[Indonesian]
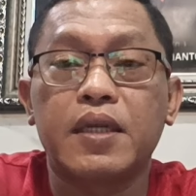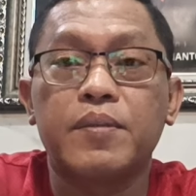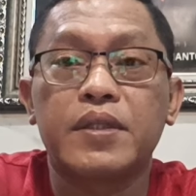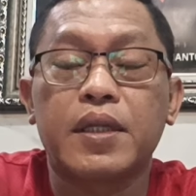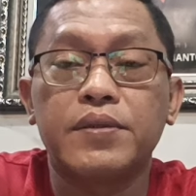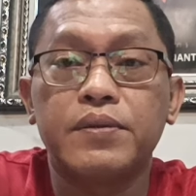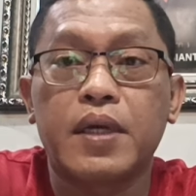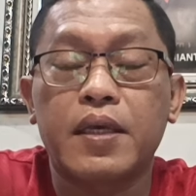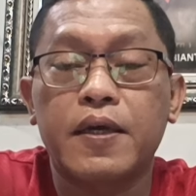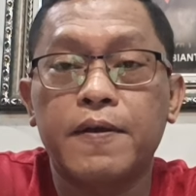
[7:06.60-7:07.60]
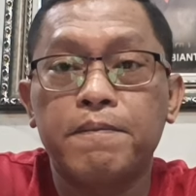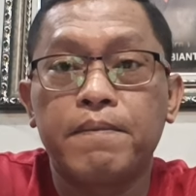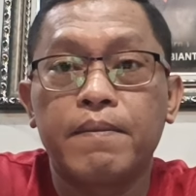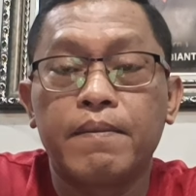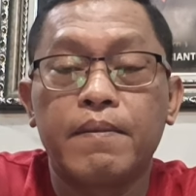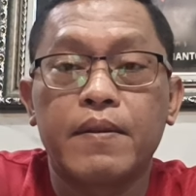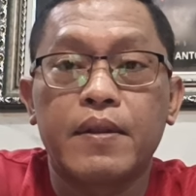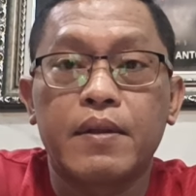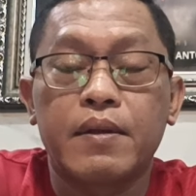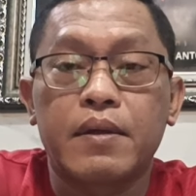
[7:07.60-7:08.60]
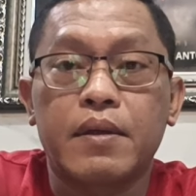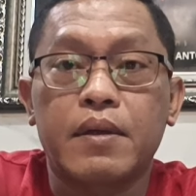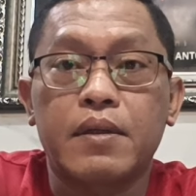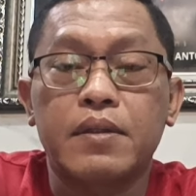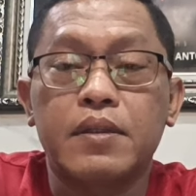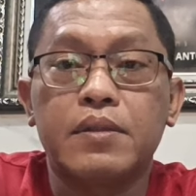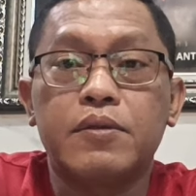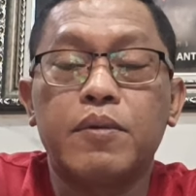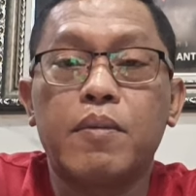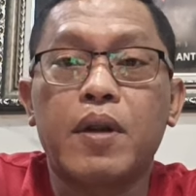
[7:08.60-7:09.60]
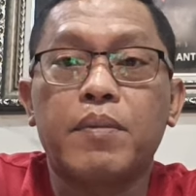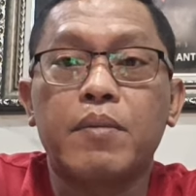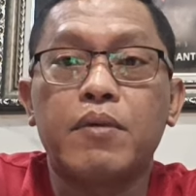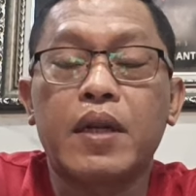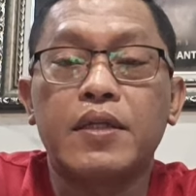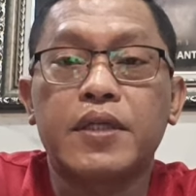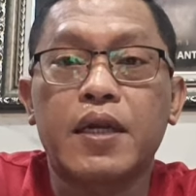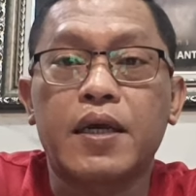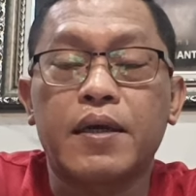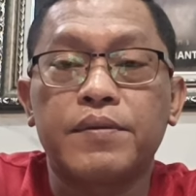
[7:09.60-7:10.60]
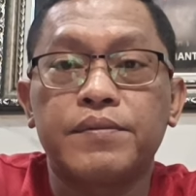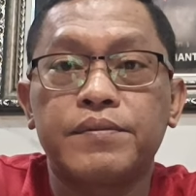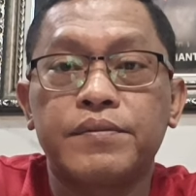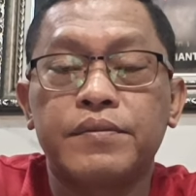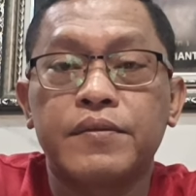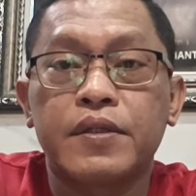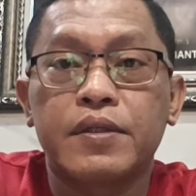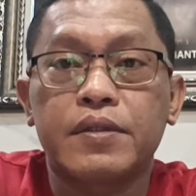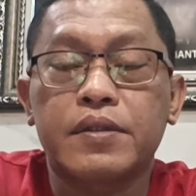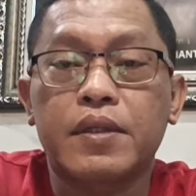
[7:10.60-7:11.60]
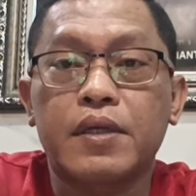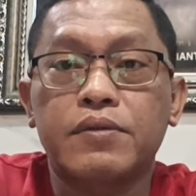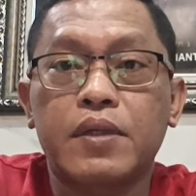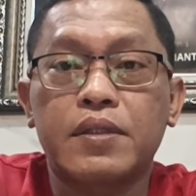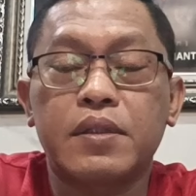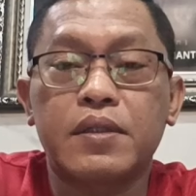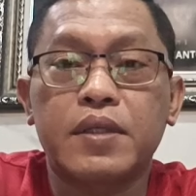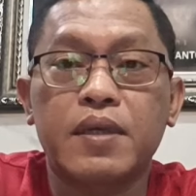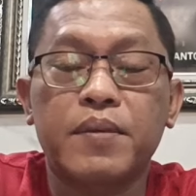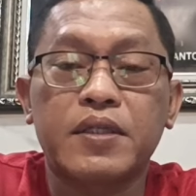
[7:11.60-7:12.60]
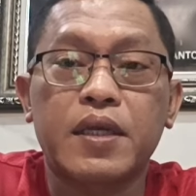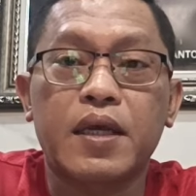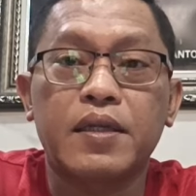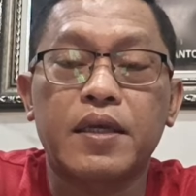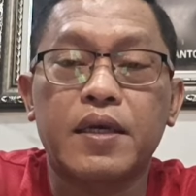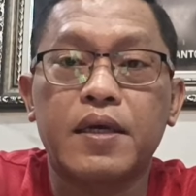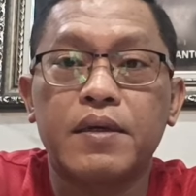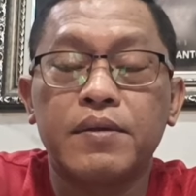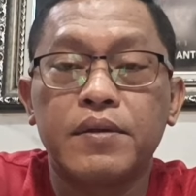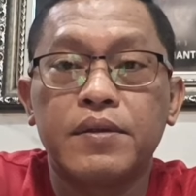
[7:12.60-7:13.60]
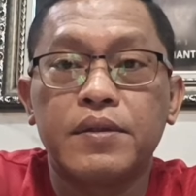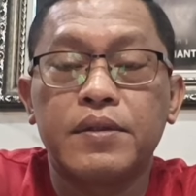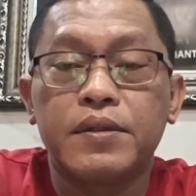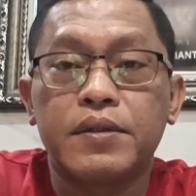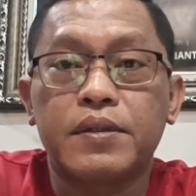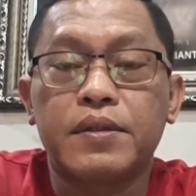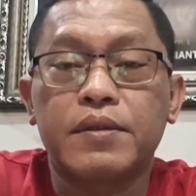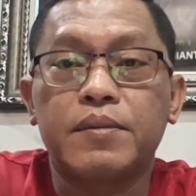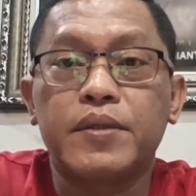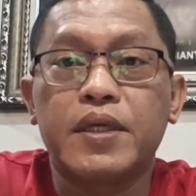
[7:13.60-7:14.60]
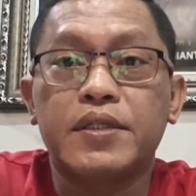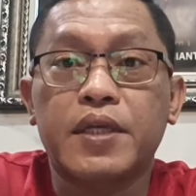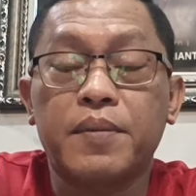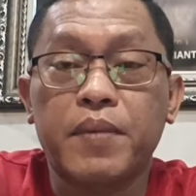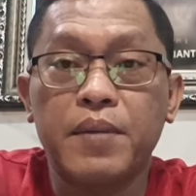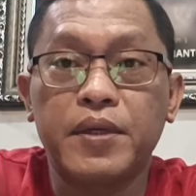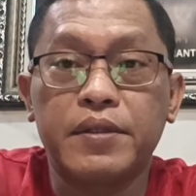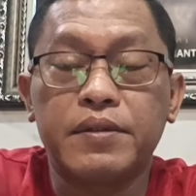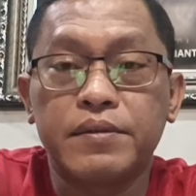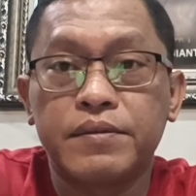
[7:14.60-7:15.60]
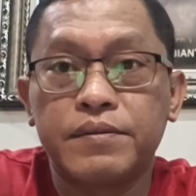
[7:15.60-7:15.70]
Kalimantan juga ya uh, itu beberapa bulan di sana setelah sudah selesai masalahnya Eh, kemudian saya pamit